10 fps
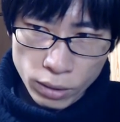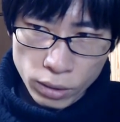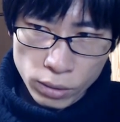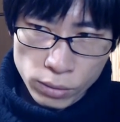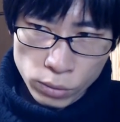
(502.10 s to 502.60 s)

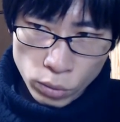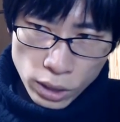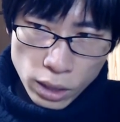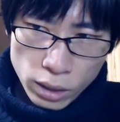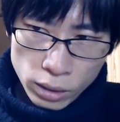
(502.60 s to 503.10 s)
それ
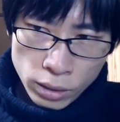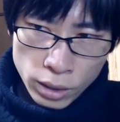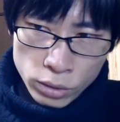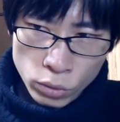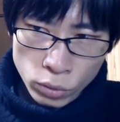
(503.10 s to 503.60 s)
が
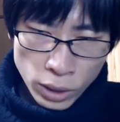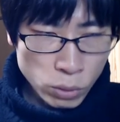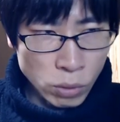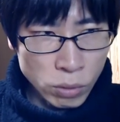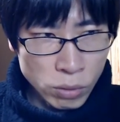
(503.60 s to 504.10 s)
現状だ
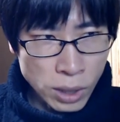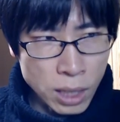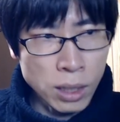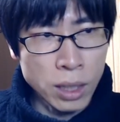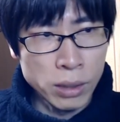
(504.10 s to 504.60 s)
と
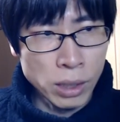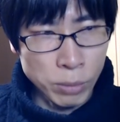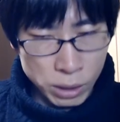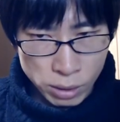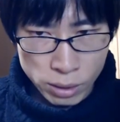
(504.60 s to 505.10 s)
考えていま
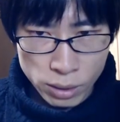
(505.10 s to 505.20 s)
す